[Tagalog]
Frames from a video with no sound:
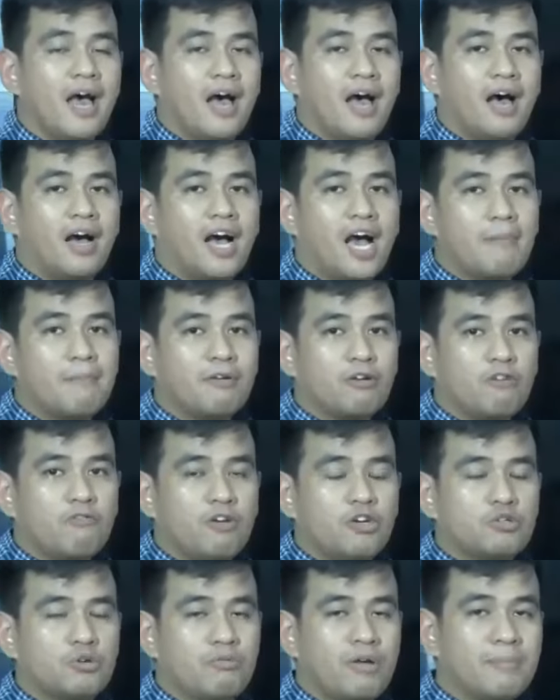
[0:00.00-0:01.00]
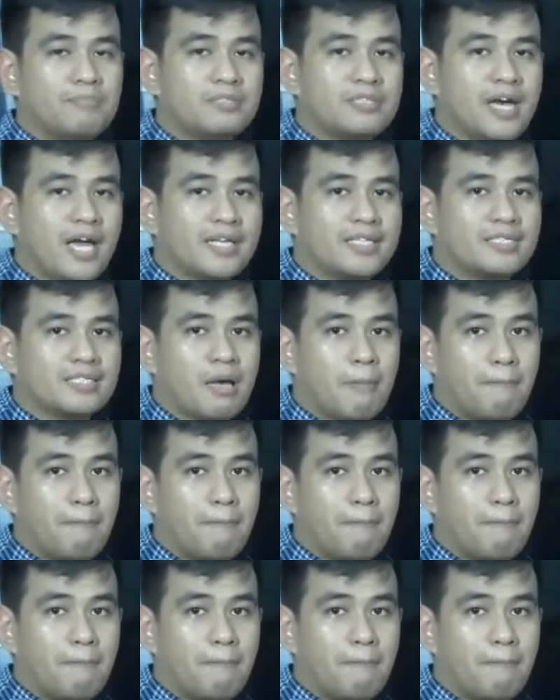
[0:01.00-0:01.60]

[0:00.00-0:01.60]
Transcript: ang aming official website sa